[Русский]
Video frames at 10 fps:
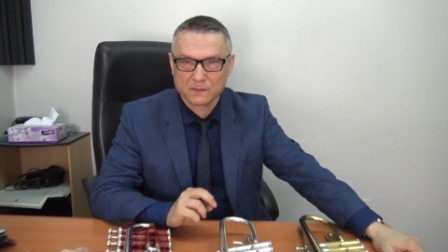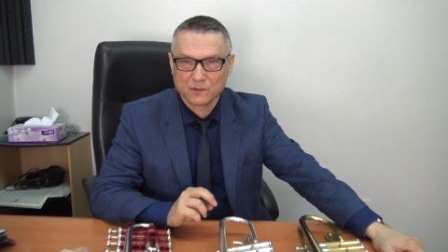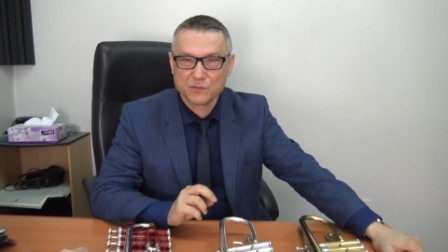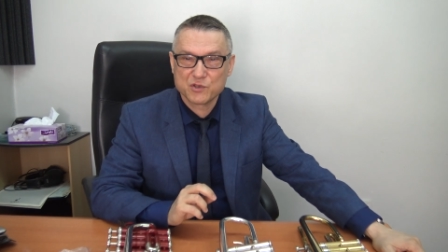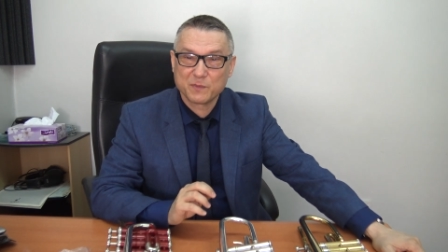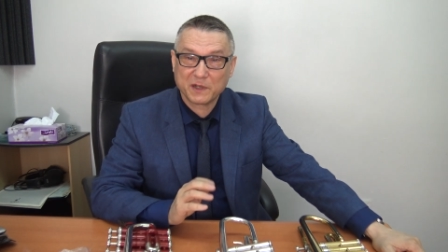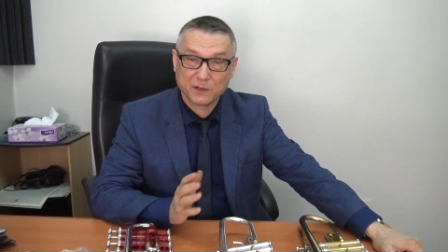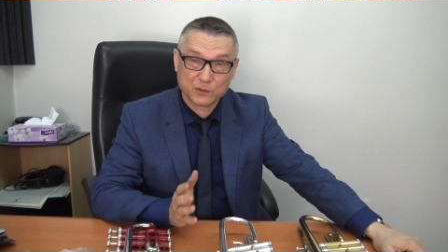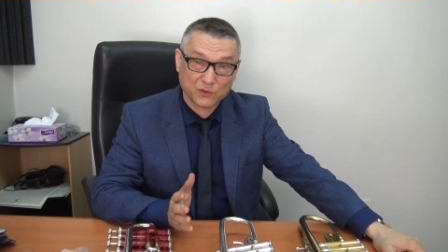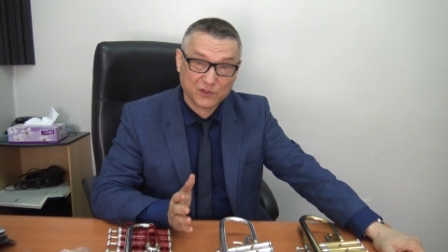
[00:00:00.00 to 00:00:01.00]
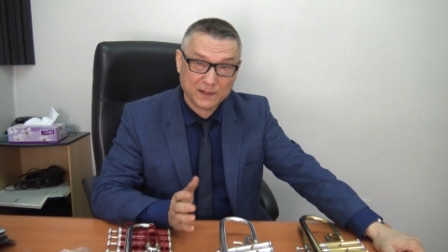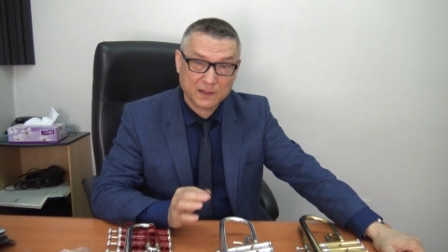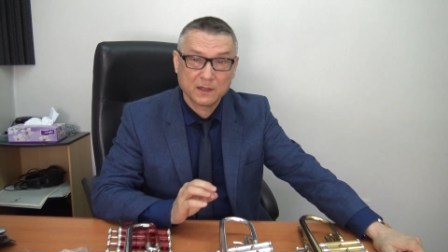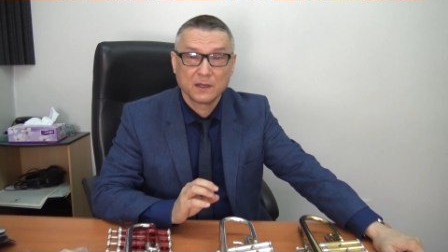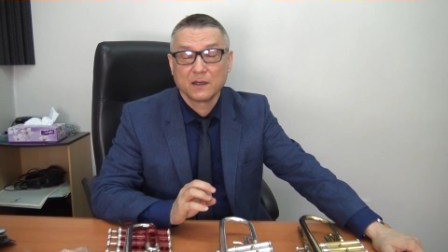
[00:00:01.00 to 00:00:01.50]
Общий привет,
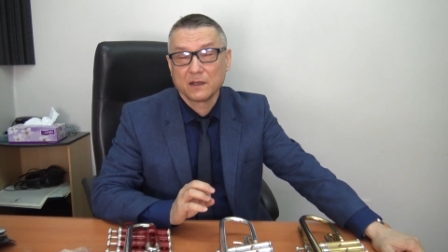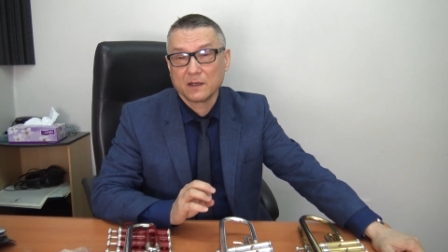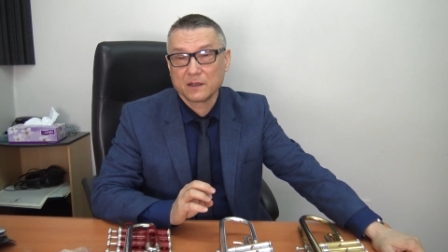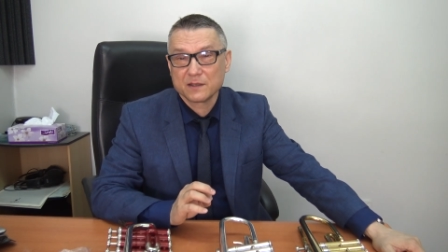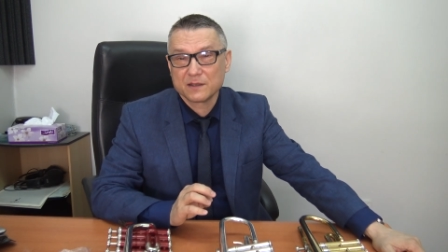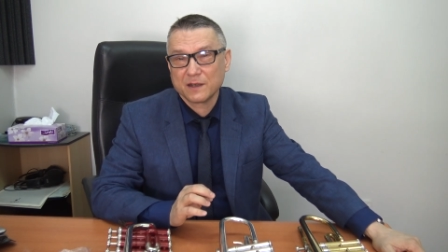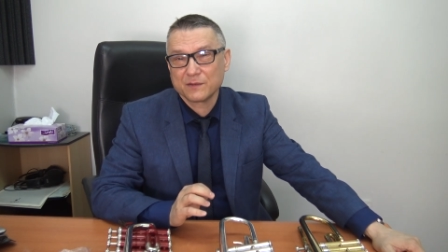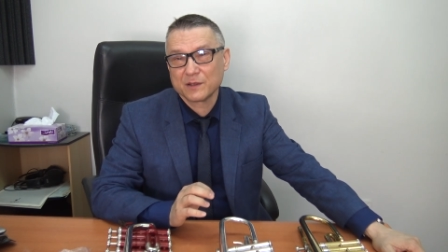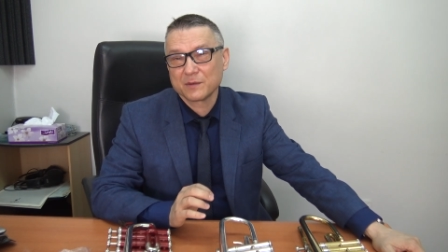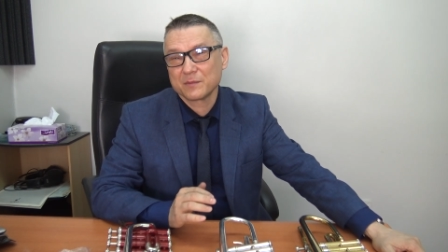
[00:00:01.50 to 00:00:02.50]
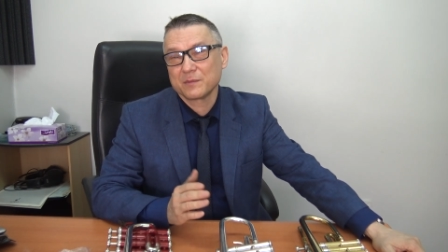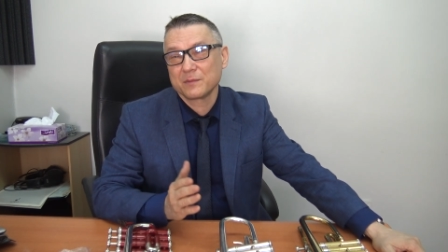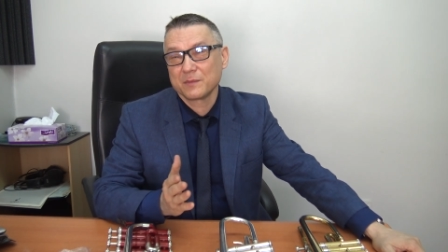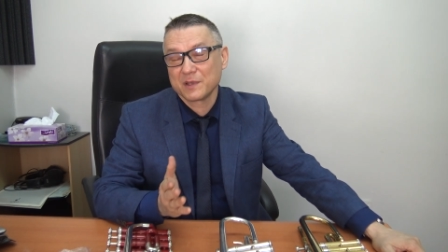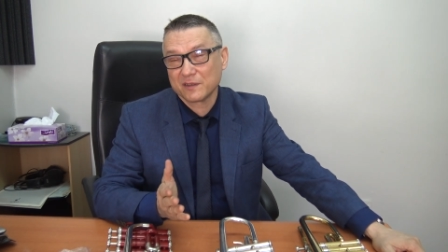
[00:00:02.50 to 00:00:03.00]
друзья! А недавно
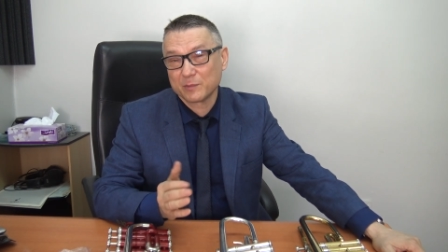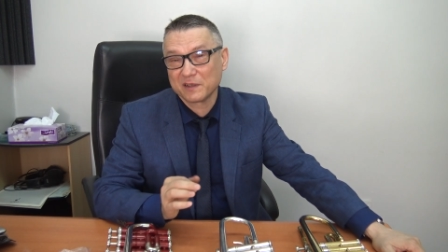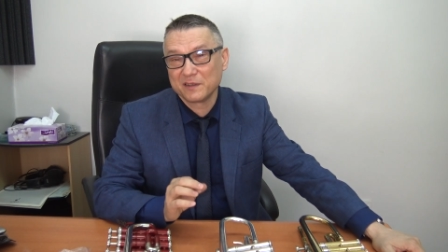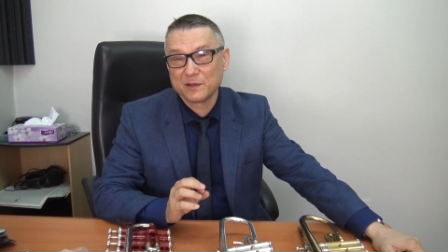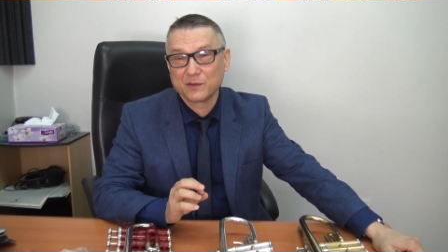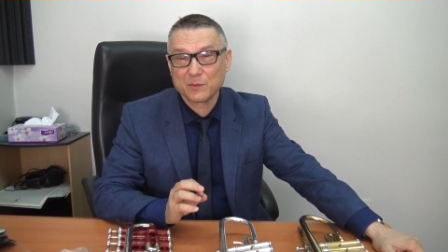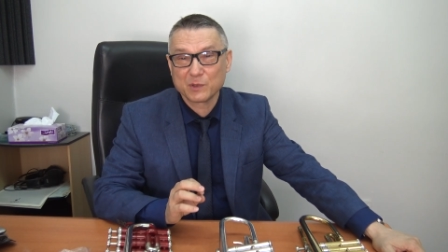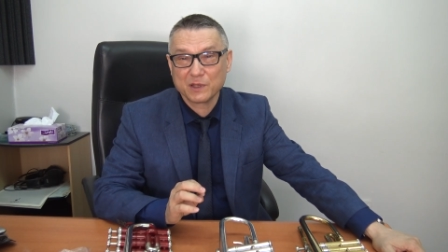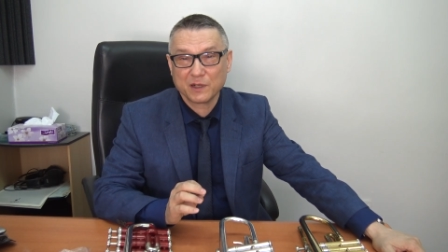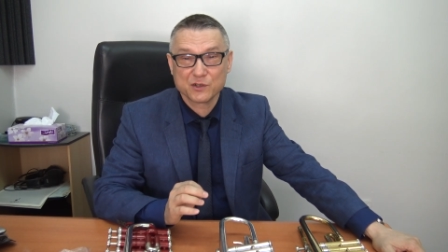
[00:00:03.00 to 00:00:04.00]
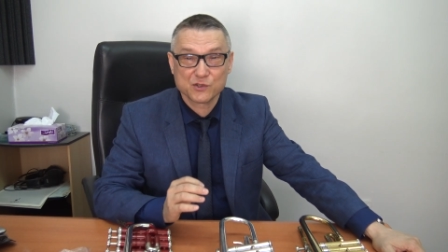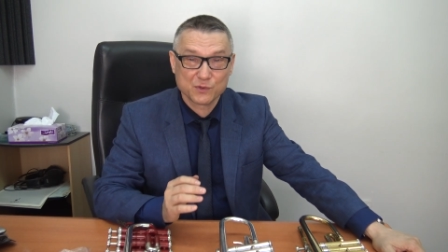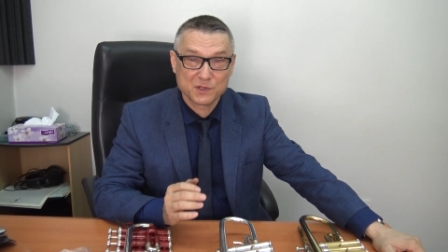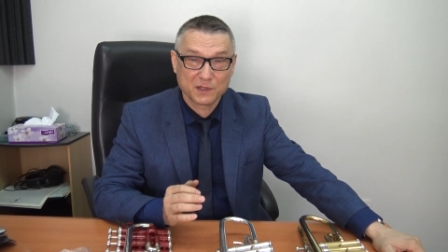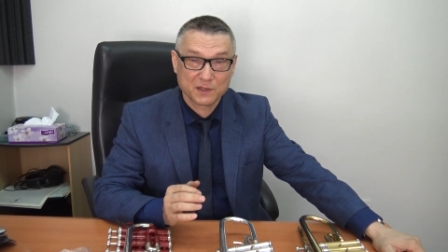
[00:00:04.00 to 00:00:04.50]
меня спросили в комментариях,
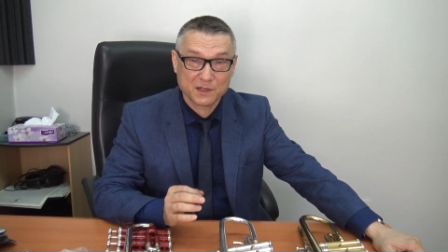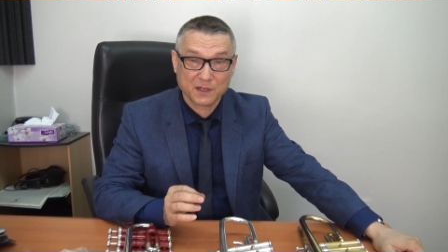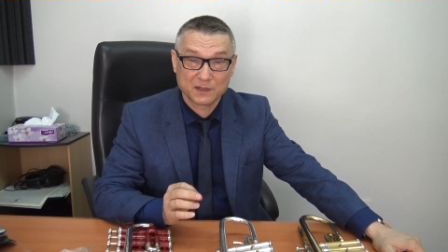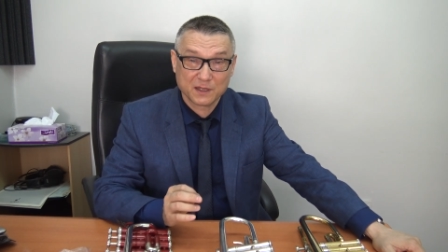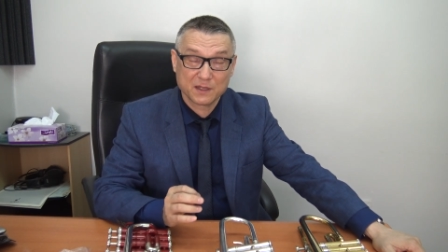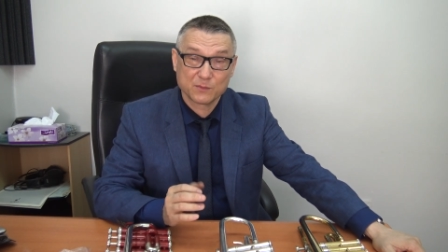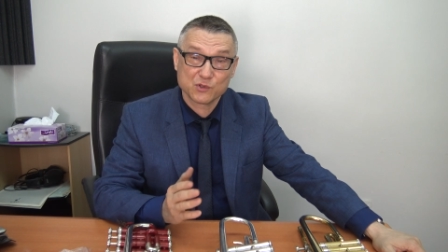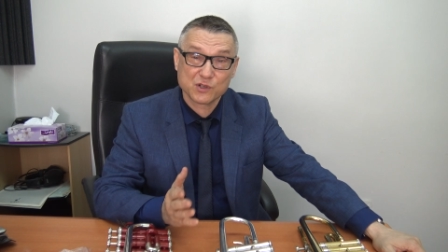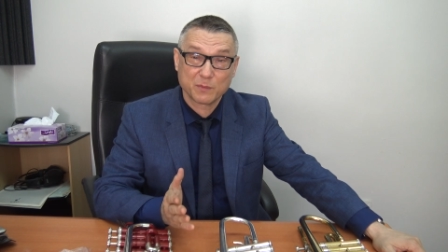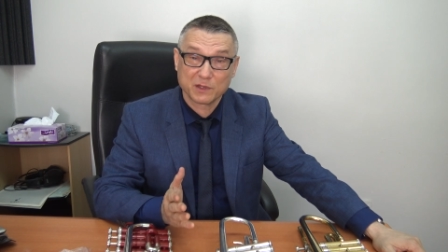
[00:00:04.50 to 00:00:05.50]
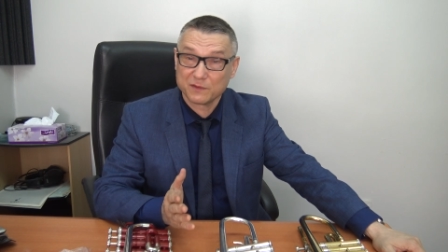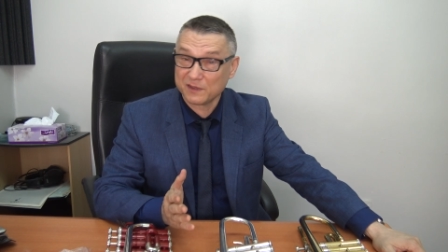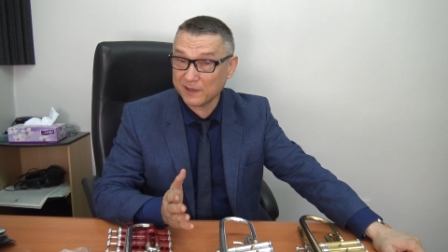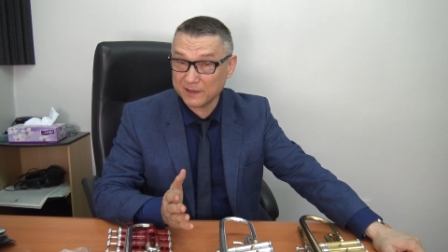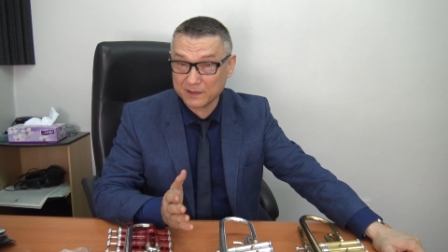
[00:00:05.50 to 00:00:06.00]
что делать, когда немножко
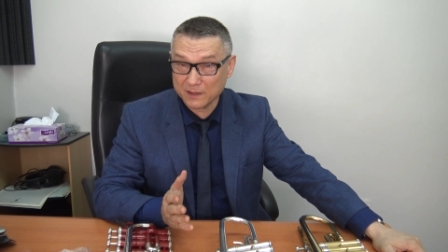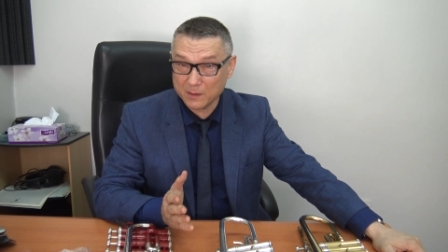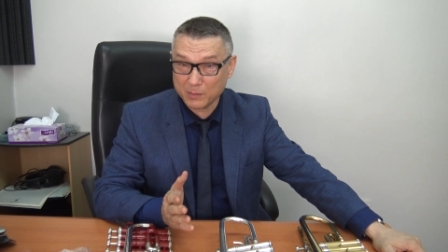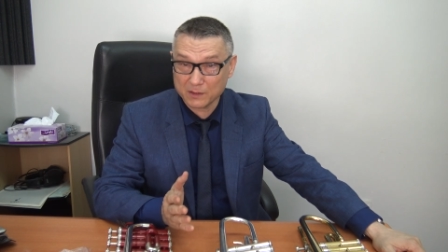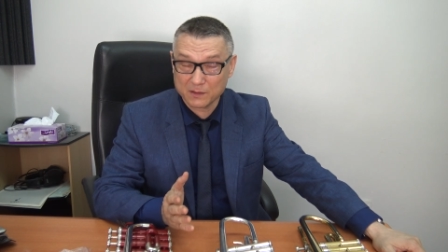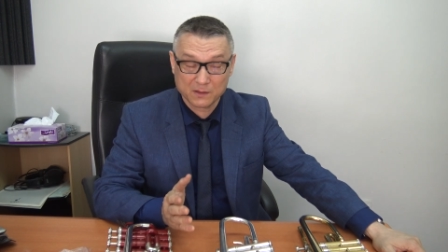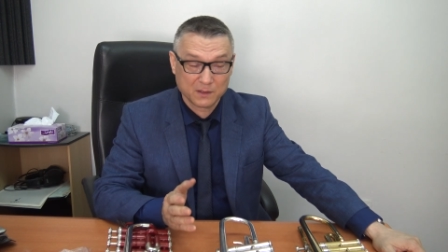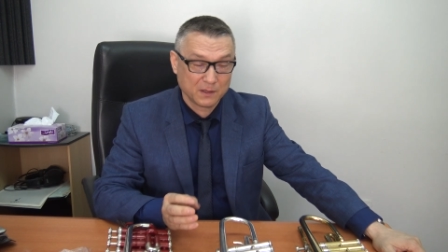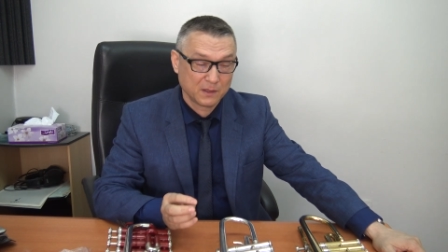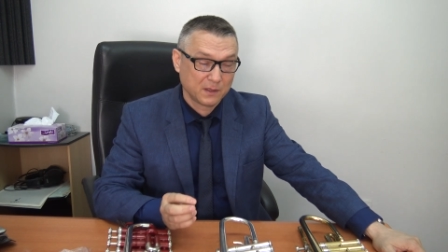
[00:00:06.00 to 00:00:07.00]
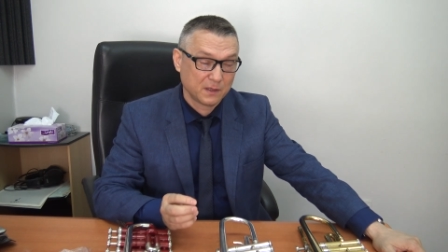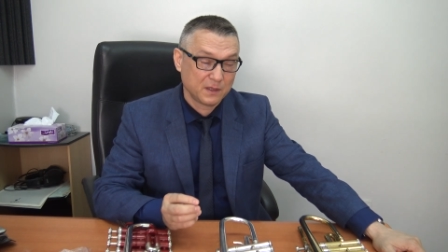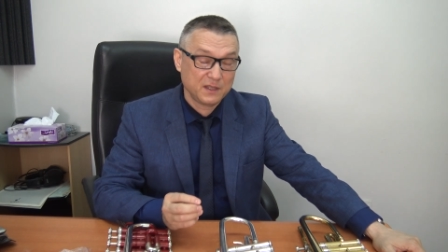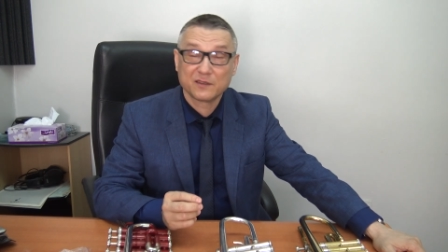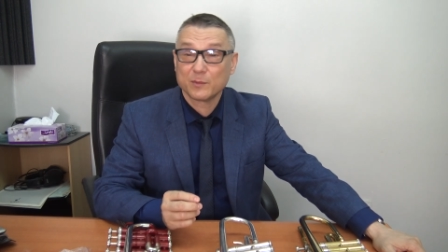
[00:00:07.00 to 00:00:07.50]
подвисает клапан
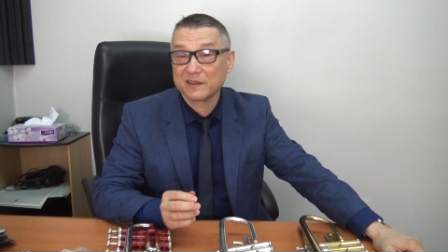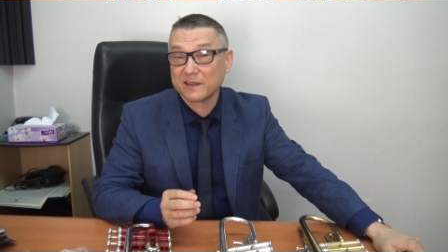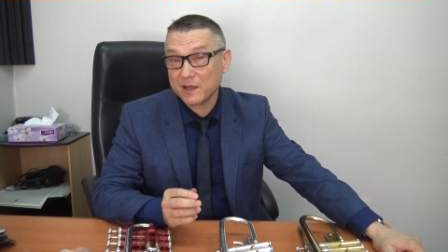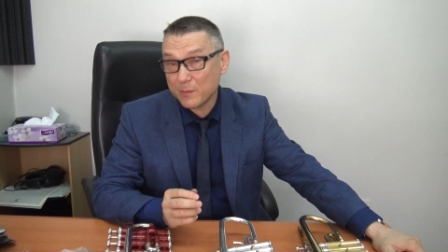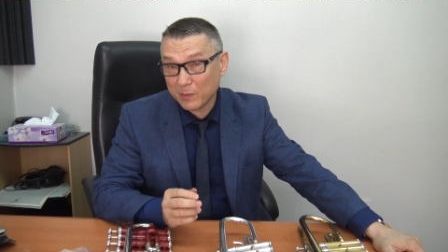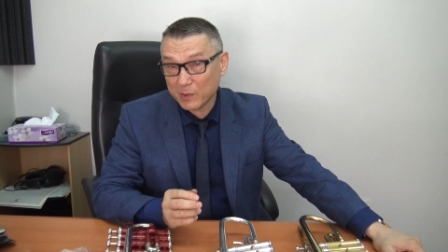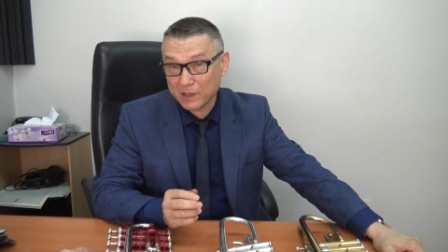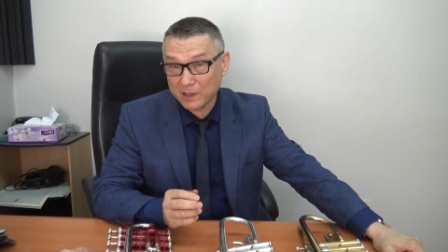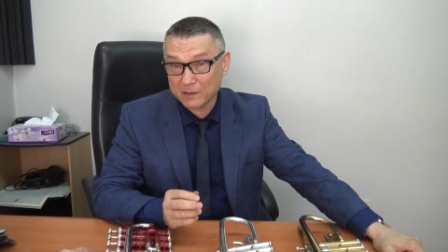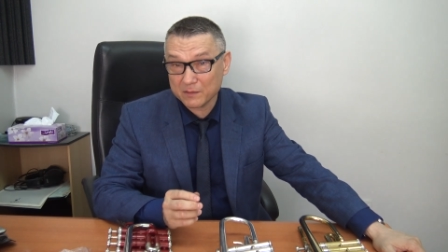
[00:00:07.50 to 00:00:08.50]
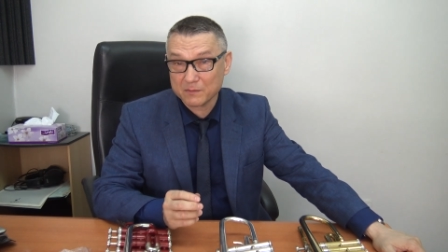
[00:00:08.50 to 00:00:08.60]
и смазка не помогает.